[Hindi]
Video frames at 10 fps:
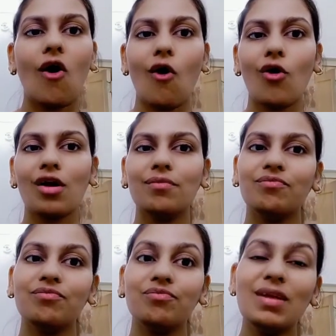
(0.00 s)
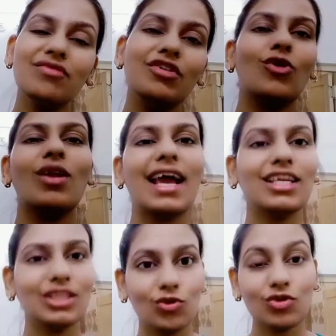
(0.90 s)
और प्लीज़ वीडियो को
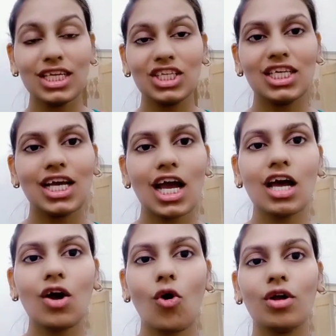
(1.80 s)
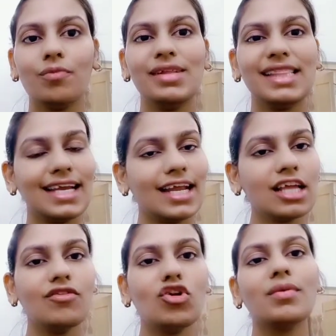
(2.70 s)
लाइक ज़रूर कीजिएगा और मिलते हैं
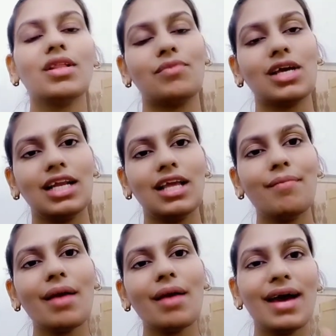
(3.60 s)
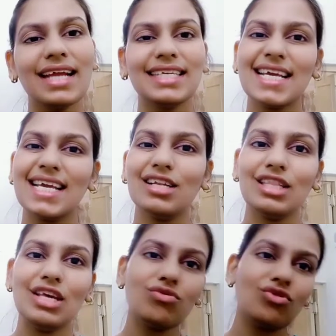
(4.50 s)
नेक्स्ट वीडियो में तब तक के लिए बाय बाय टेक केयर
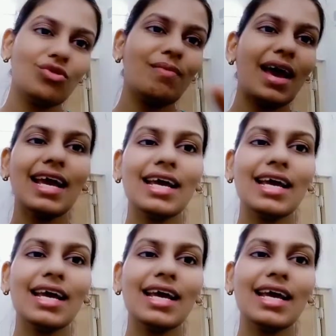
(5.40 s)
सी यू सुन बाय